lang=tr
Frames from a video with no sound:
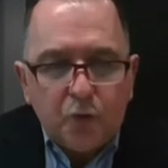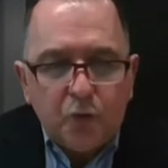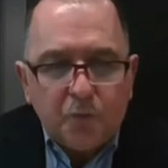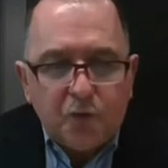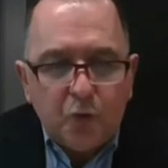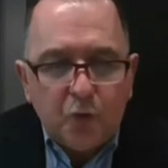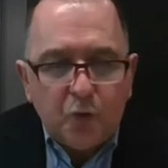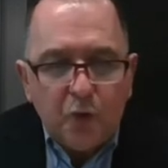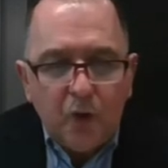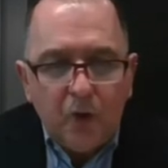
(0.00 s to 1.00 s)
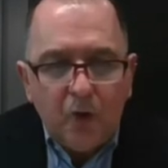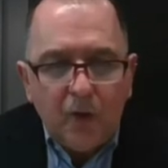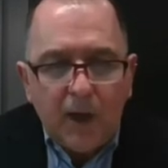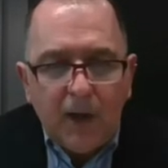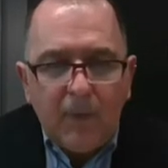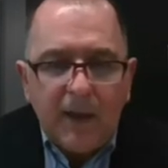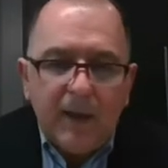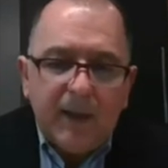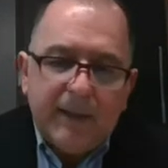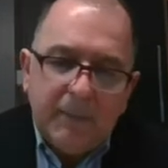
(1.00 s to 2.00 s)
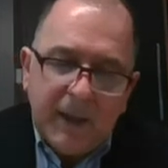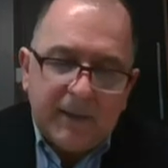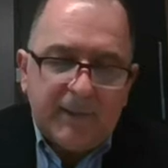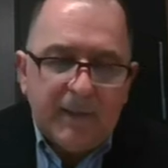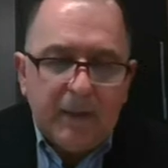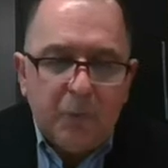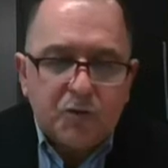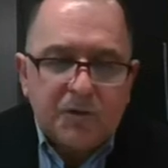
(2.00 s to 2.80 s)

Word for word: olduğumuz görünüyor ama hani bardağı